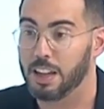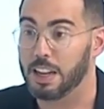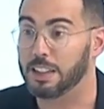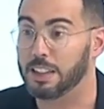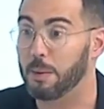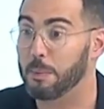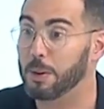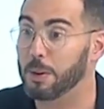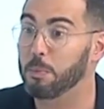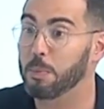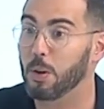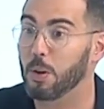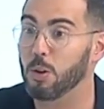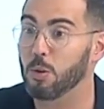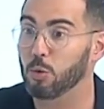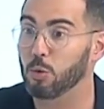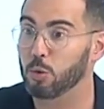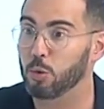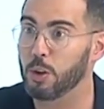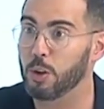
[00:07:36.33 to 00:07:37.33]
Y también un poco es
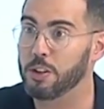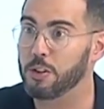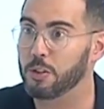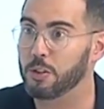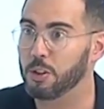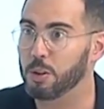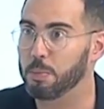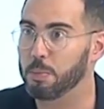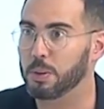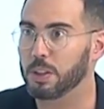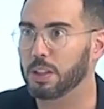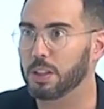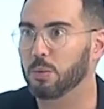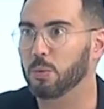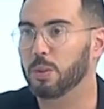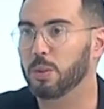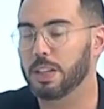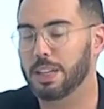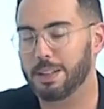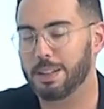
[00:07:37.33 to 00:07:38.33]
un sueño, ¿no? Porque
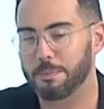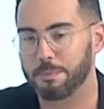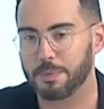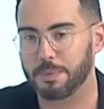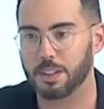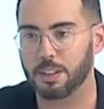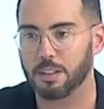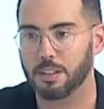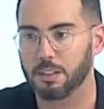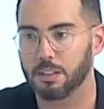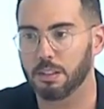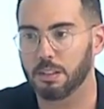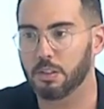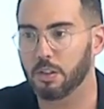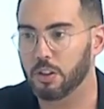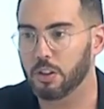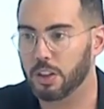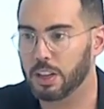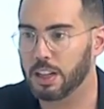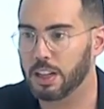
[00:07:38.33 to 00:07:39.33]
nunca, mm,
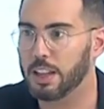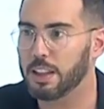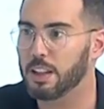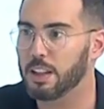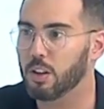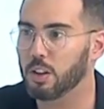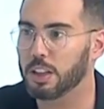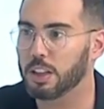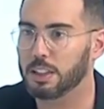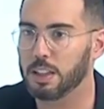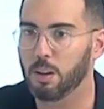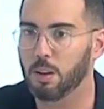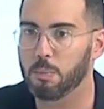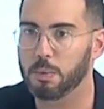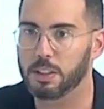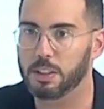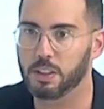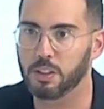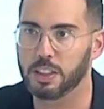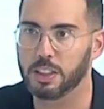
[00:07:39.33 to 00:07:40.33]
yo creo que nadie de los que estamos
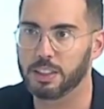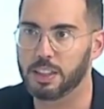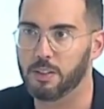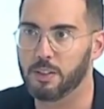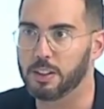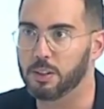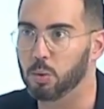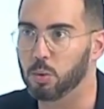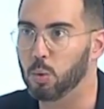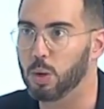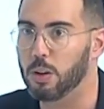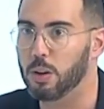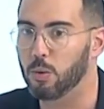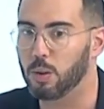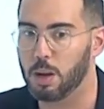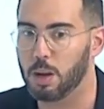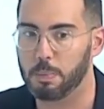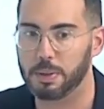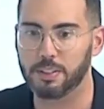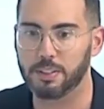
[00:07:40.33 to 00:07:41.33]
metidos en esta aventura
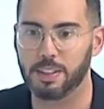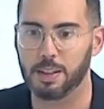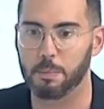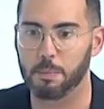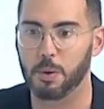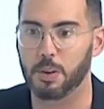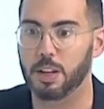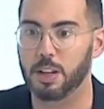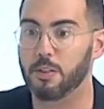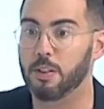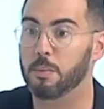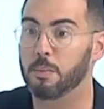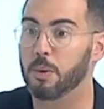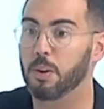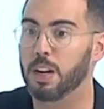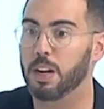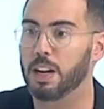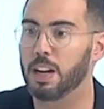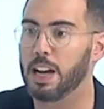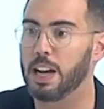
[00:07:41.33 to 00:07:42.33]
nunca pensamos que
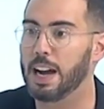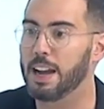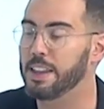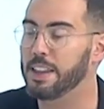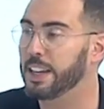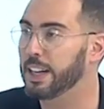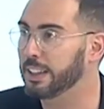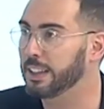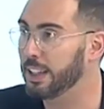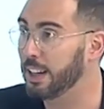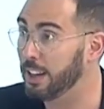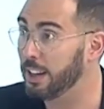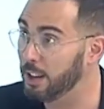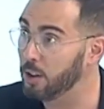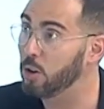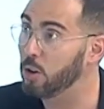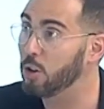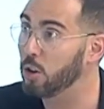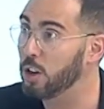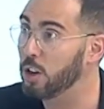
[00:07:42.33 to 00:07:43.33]
íbamos a llegar tan
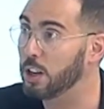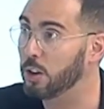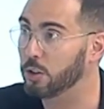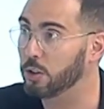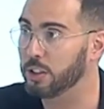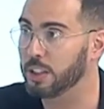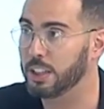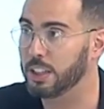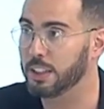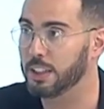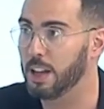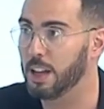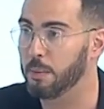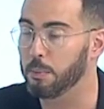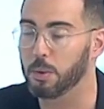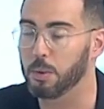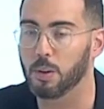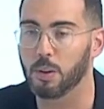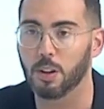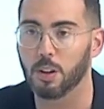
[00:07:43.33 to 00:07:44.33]
lejos con las cosas que
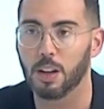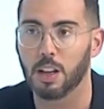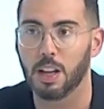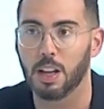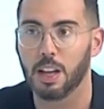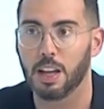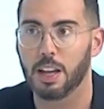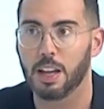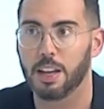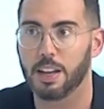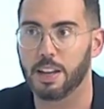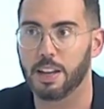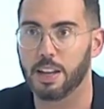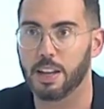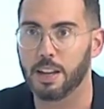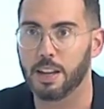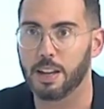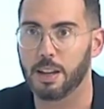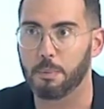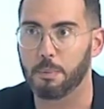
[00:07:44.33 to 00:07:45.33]
estábamos
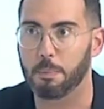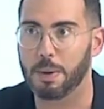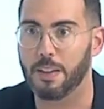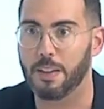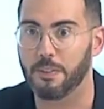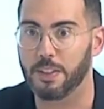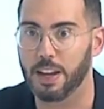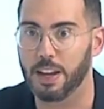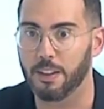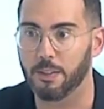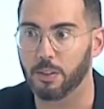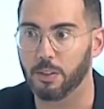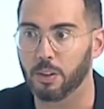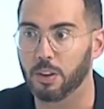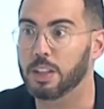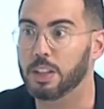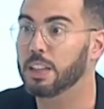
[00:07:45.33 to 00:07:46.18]
eh, planteando.